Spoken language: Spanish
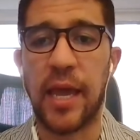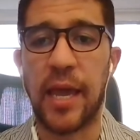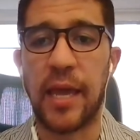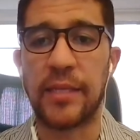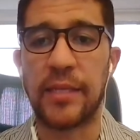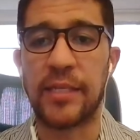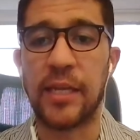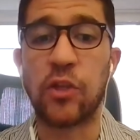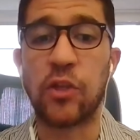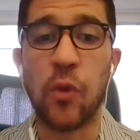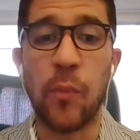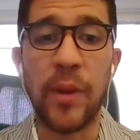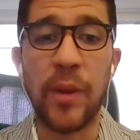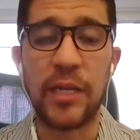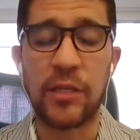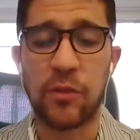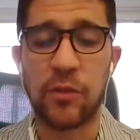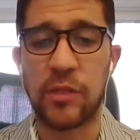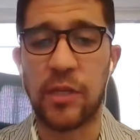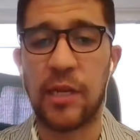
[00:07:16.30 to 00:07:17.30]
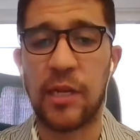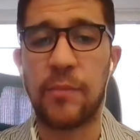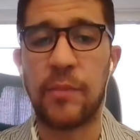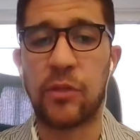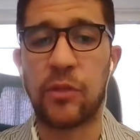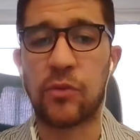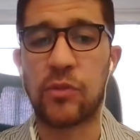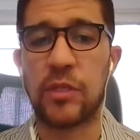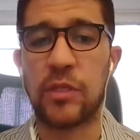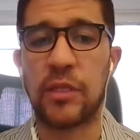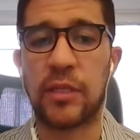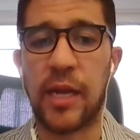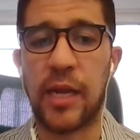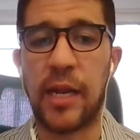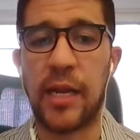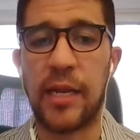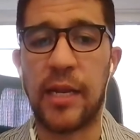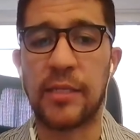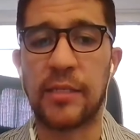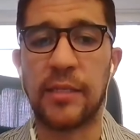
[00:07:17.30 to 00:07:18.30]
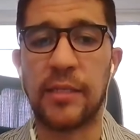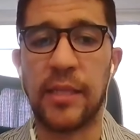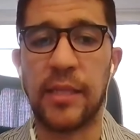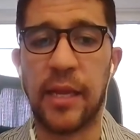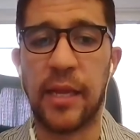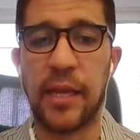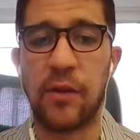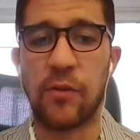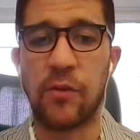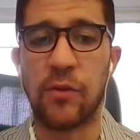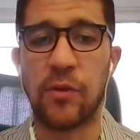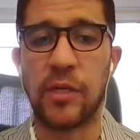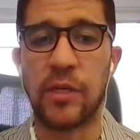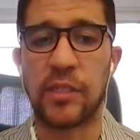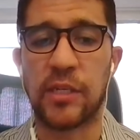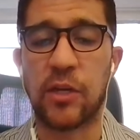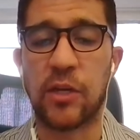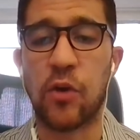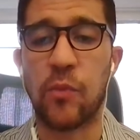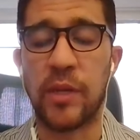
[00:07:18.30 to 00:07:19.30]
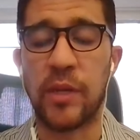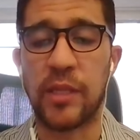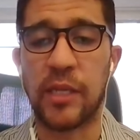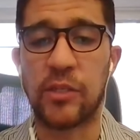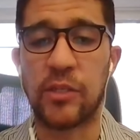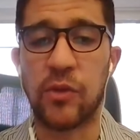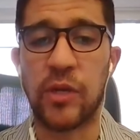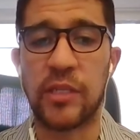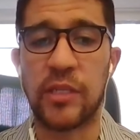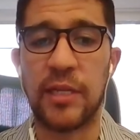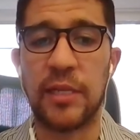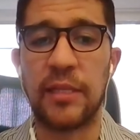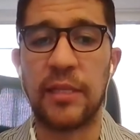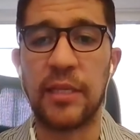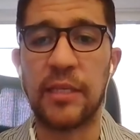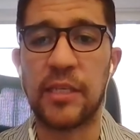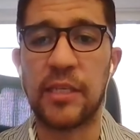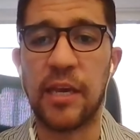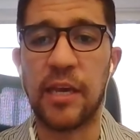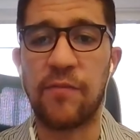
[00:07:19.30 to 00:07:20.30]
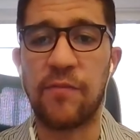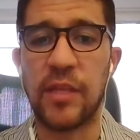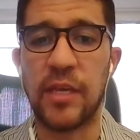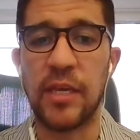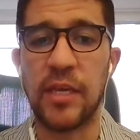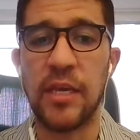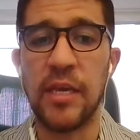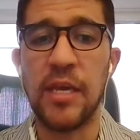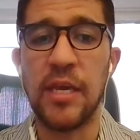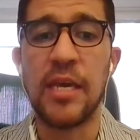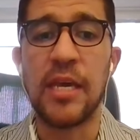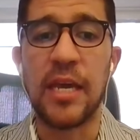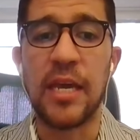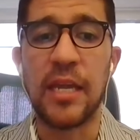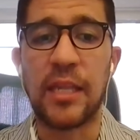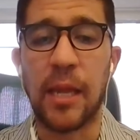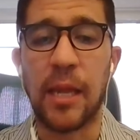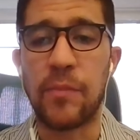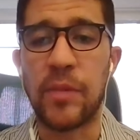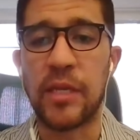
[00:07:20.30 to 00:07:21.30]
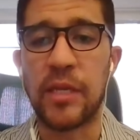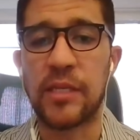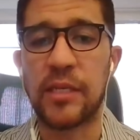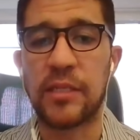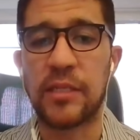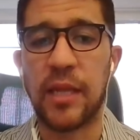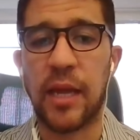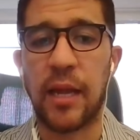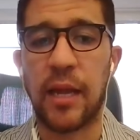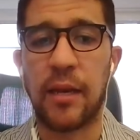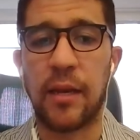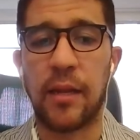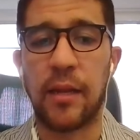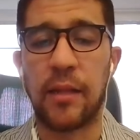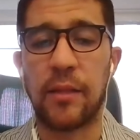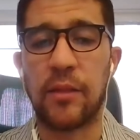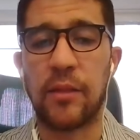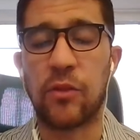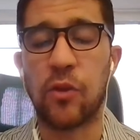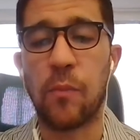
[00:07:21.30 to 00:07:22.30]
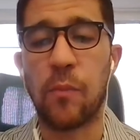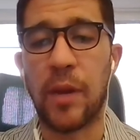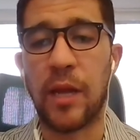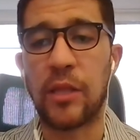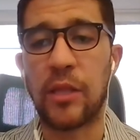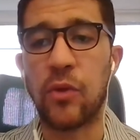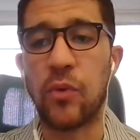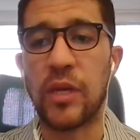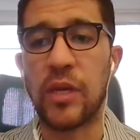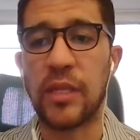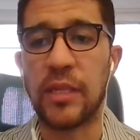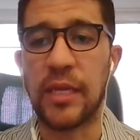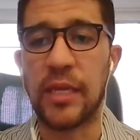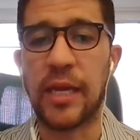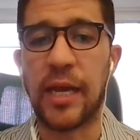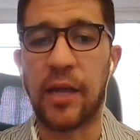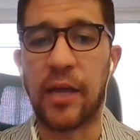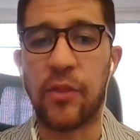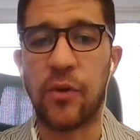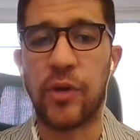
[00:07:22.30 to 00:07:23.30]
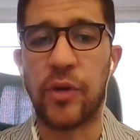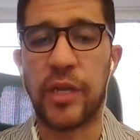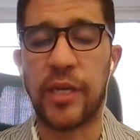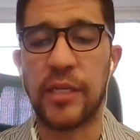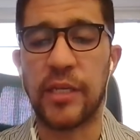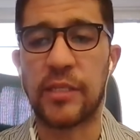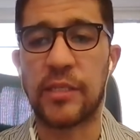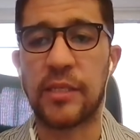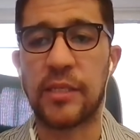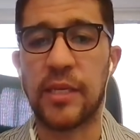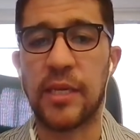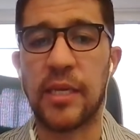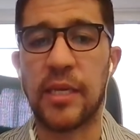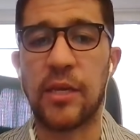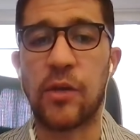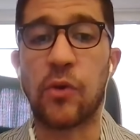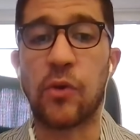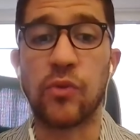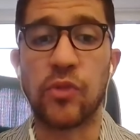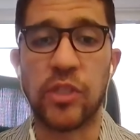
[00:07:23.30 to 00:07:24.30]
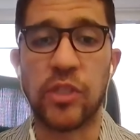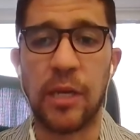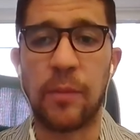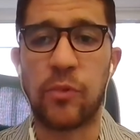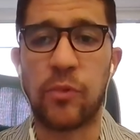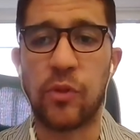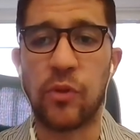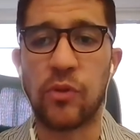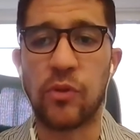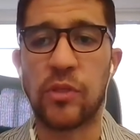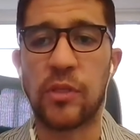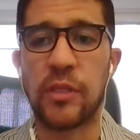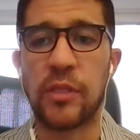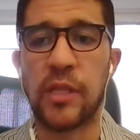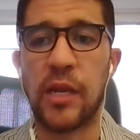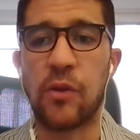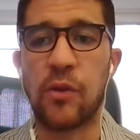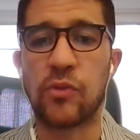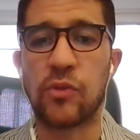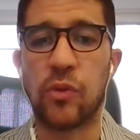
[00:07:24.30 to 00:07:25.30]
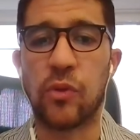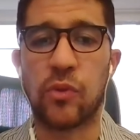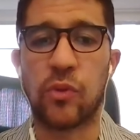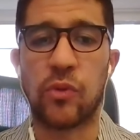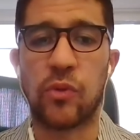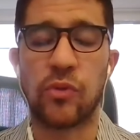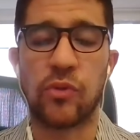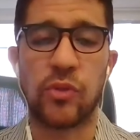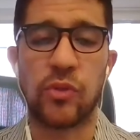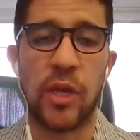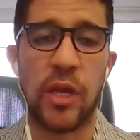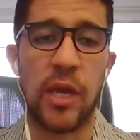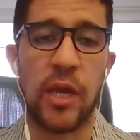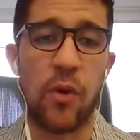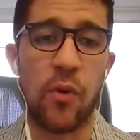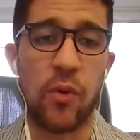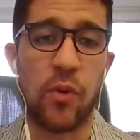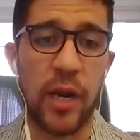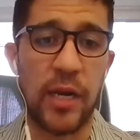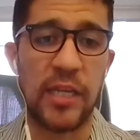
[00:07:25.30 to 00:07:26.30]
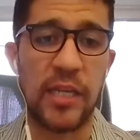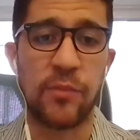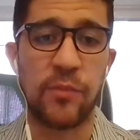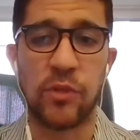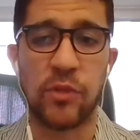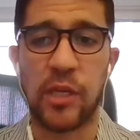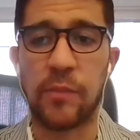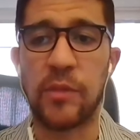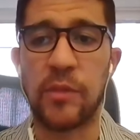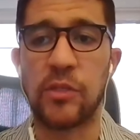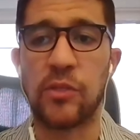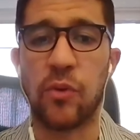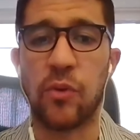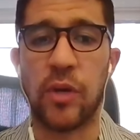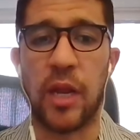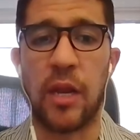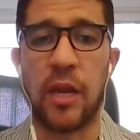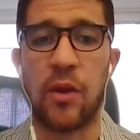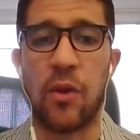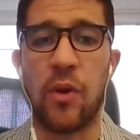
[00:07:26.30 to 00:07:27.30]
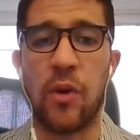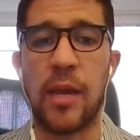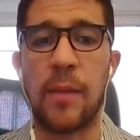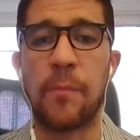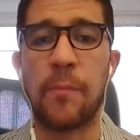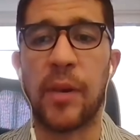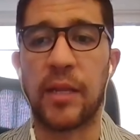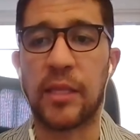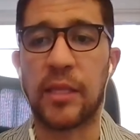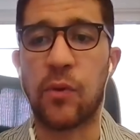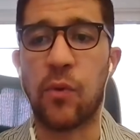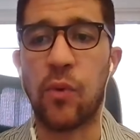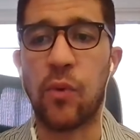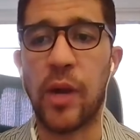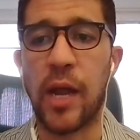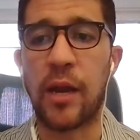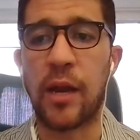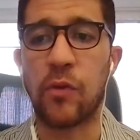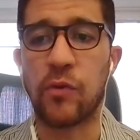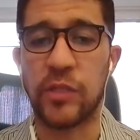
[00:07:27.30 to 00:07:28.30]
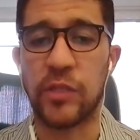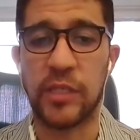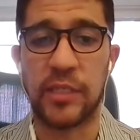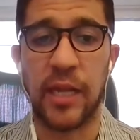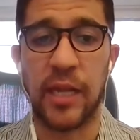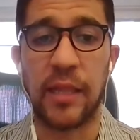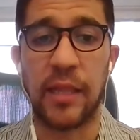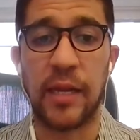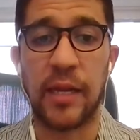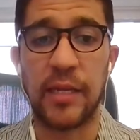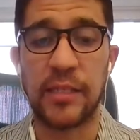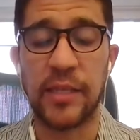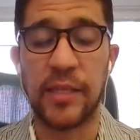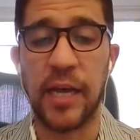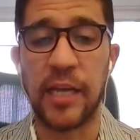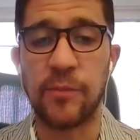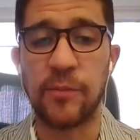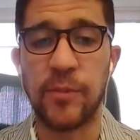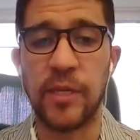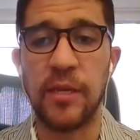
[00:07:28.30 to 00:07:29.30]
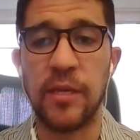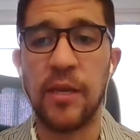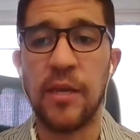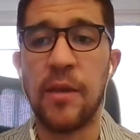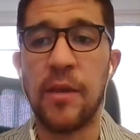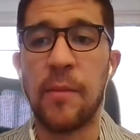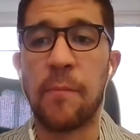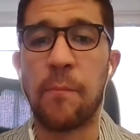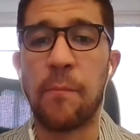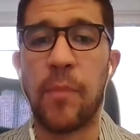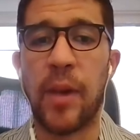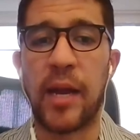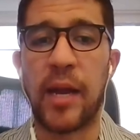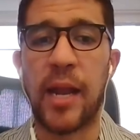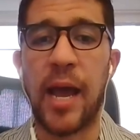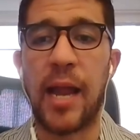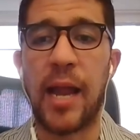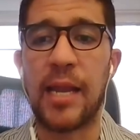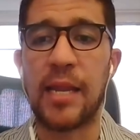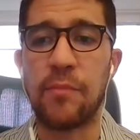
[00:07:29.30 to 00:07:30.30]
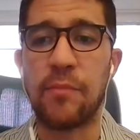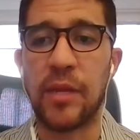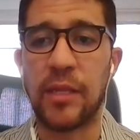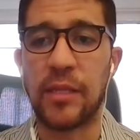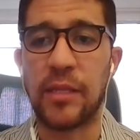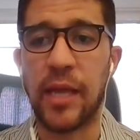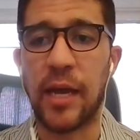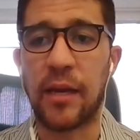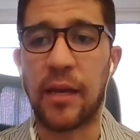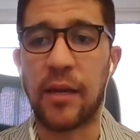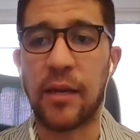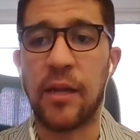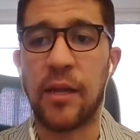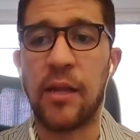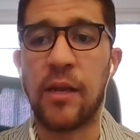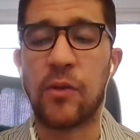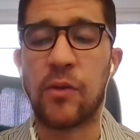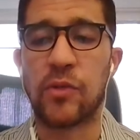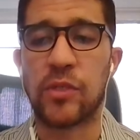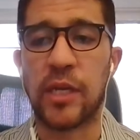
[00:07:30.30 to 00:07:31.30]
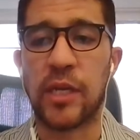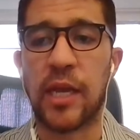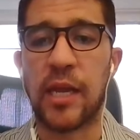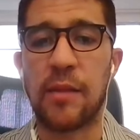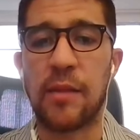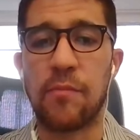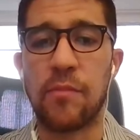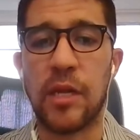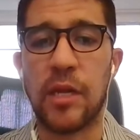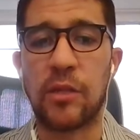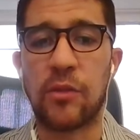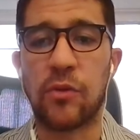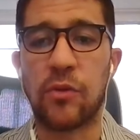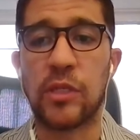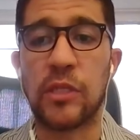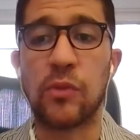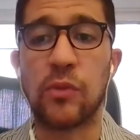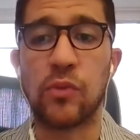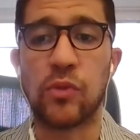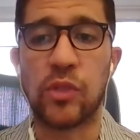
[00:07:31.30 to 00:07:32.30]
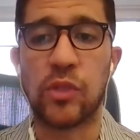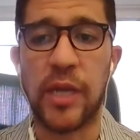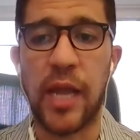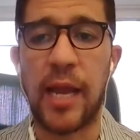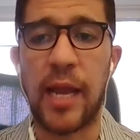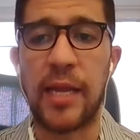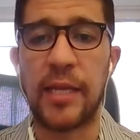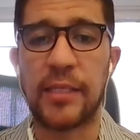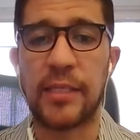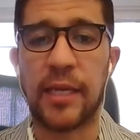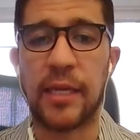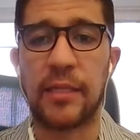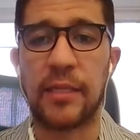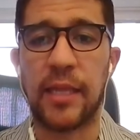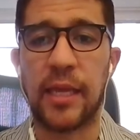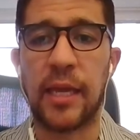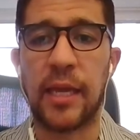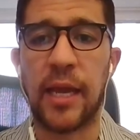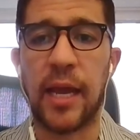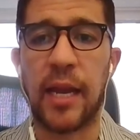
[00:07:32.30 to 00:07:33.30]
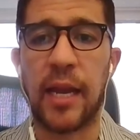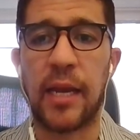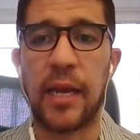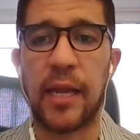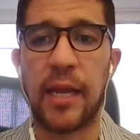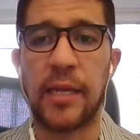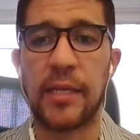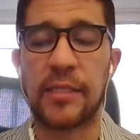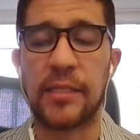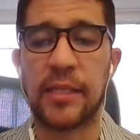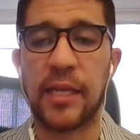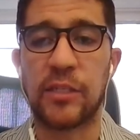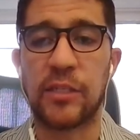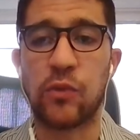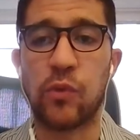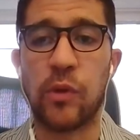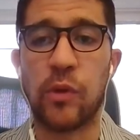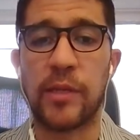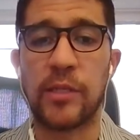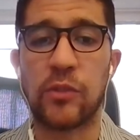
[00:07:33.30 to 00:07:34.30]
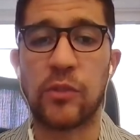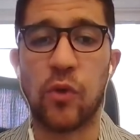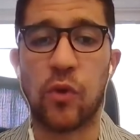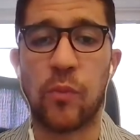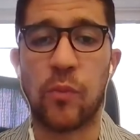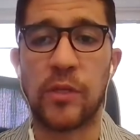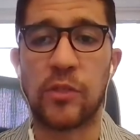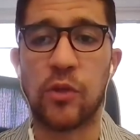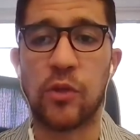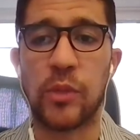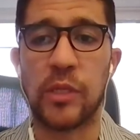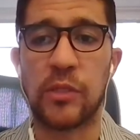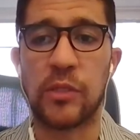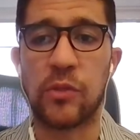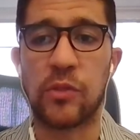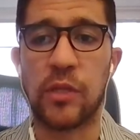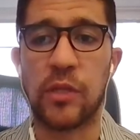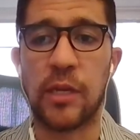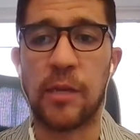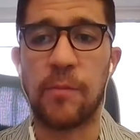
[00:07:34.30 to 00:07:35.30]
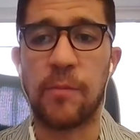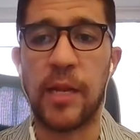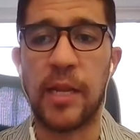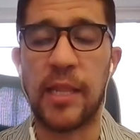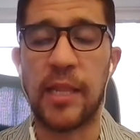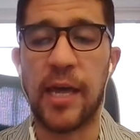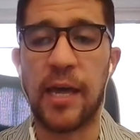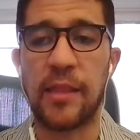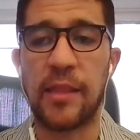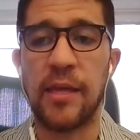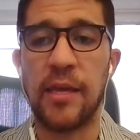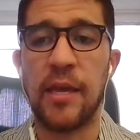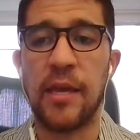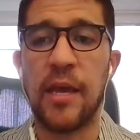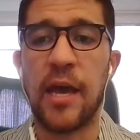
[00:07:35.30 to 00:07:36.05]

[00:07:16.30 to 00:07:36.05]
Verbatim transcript: se toman estos elementos centrales de las recomendaciones del TCFD y también se están tomando indicadores y conceptos de los otros eh, organismos que mencioné, ¿no? En particular, los estándares ASBI van a alimentar los requerimientos industriales que tengan estas nuevas normas sobre sostenibilidad.